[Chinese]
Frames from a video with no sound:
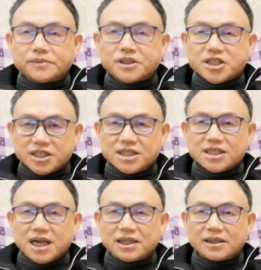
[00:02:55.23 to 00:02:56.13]
实质
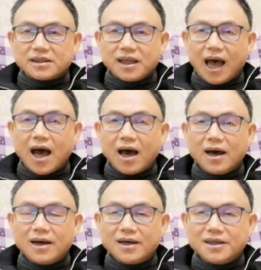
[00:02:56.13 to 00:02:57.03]
上
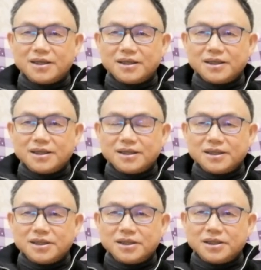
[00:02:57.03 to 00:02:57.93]
他
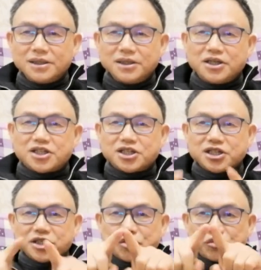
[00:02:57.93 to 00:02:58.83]
也
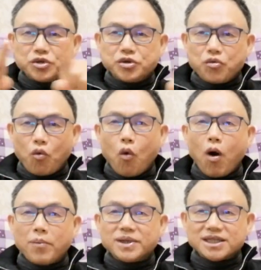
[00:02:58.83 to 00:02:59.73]
是属于
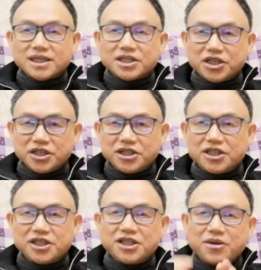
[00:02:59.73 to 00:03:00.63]
我们这个群
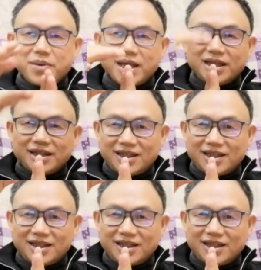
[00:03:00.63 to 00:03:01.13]
体里面的